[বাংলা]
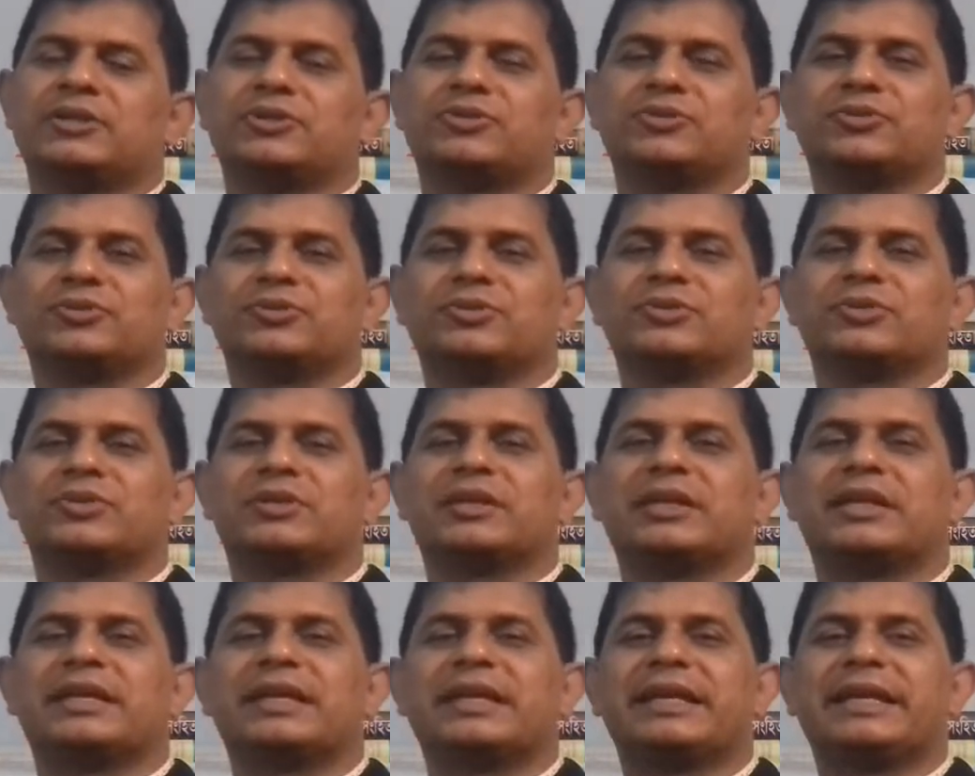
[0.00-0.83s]
তো
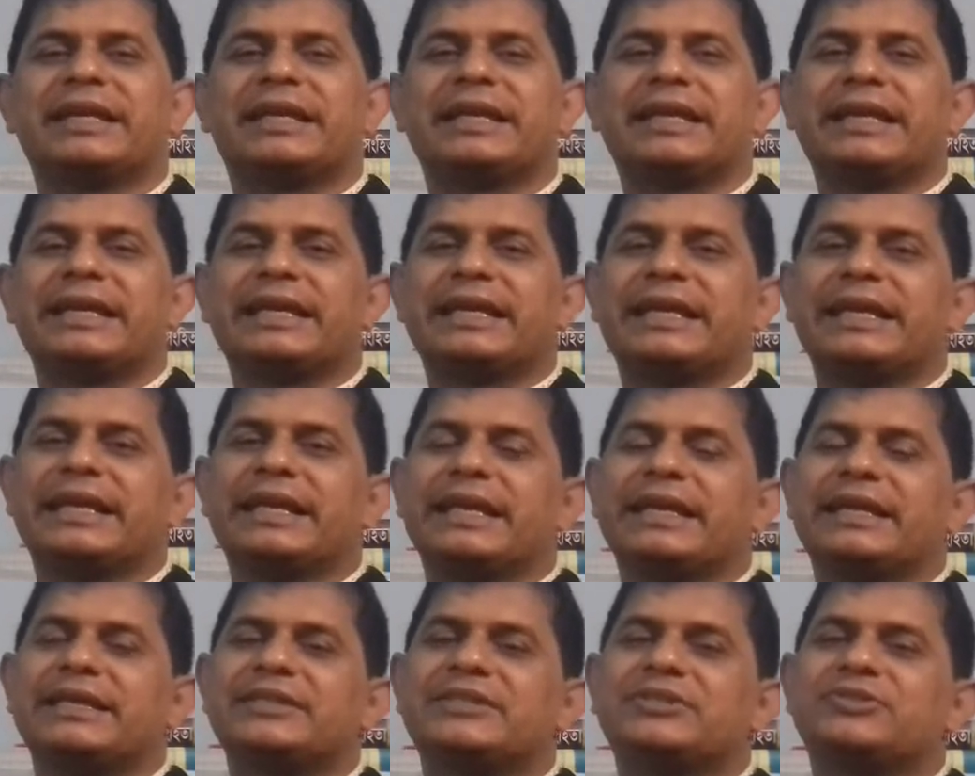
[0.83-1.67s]

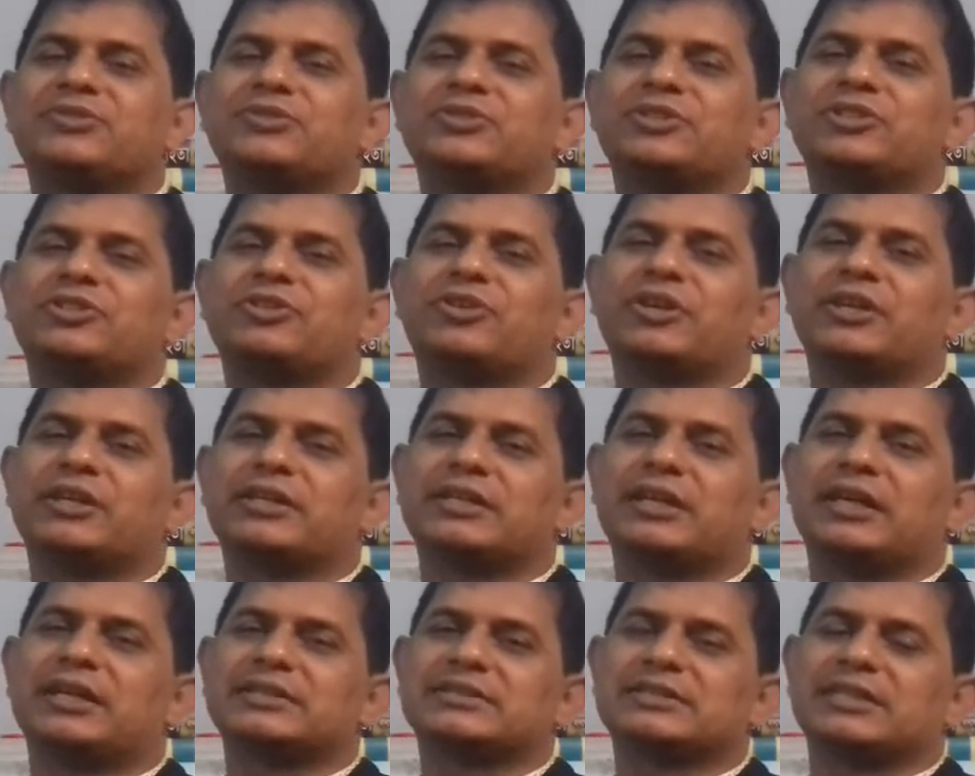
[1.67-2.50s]
এই যদি হয়
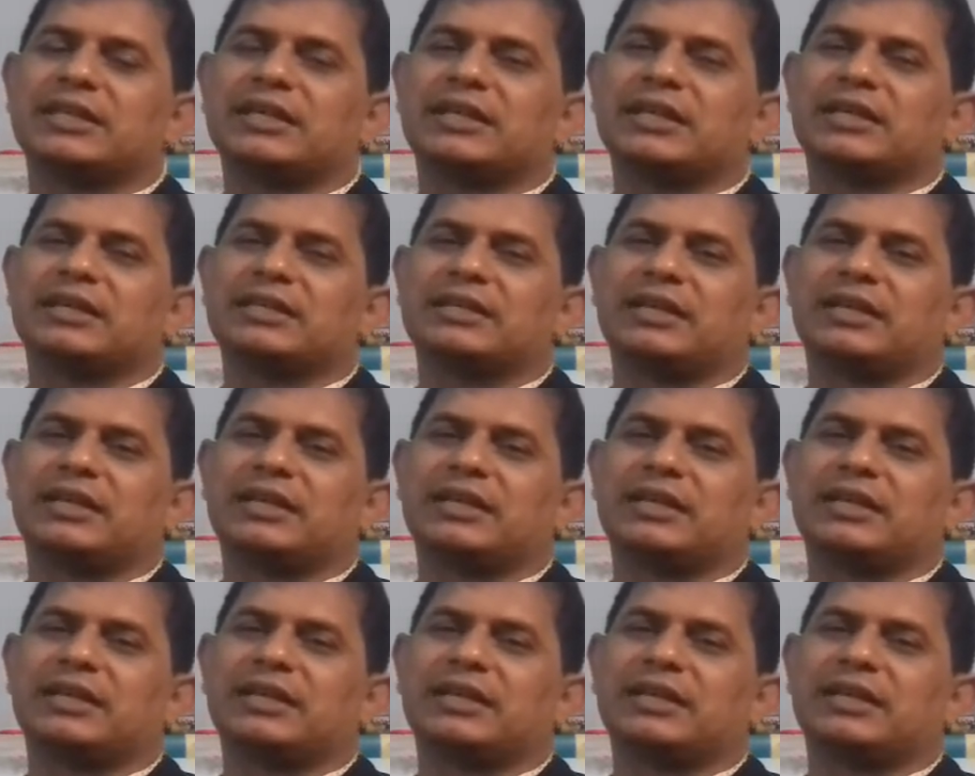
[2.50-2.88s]
রাজা